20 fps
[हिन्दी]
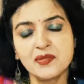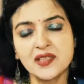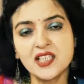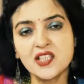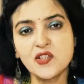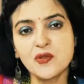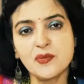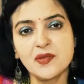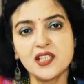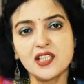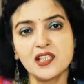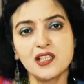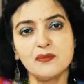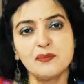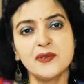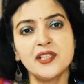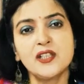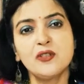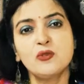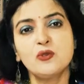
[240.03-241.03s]
बीच में
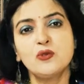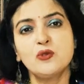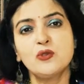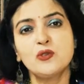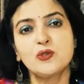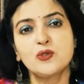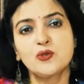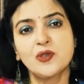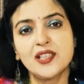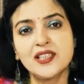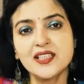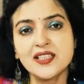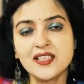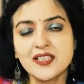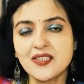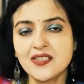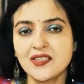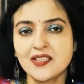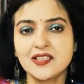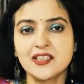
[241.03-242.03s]
अपने को द्वंद्व
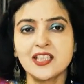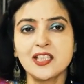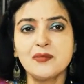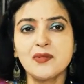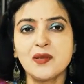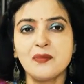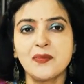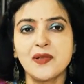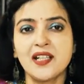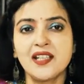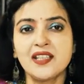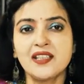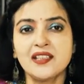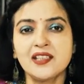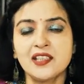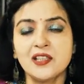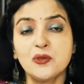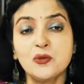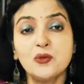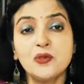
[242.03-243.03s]
की स्थिति में
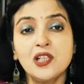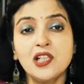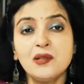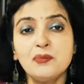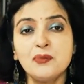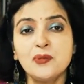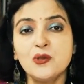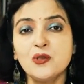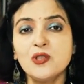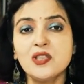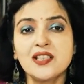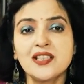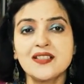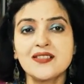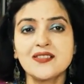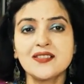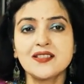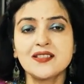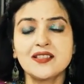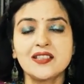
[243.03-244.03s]
पाएंगे उहापोह
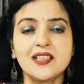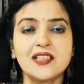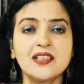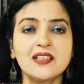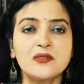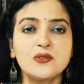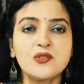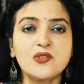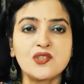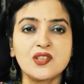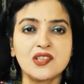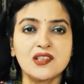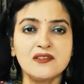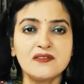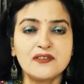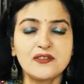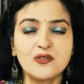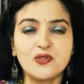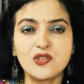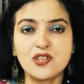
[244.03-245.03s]
की स्थिति कुछ
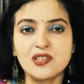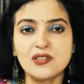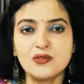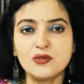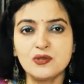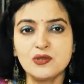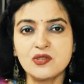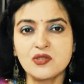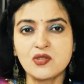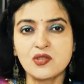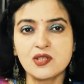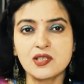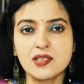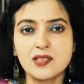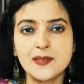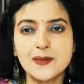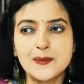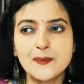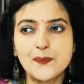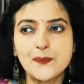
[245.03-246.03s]
कन्फ्यूजन कुछ
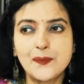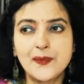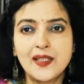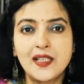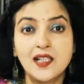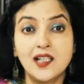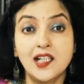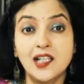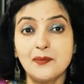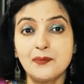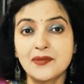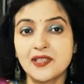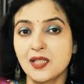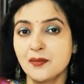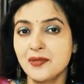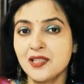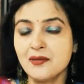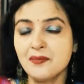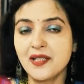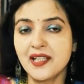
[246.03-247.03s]
आप
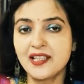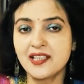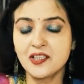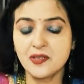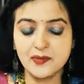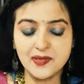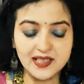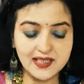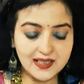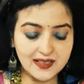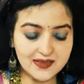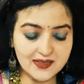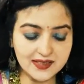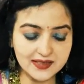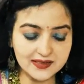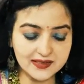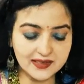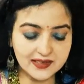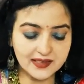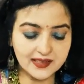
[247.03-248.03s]
डबल माइंड में रह
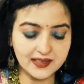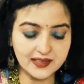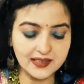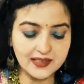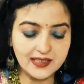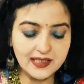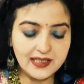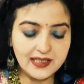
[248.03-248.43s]
सकते हैं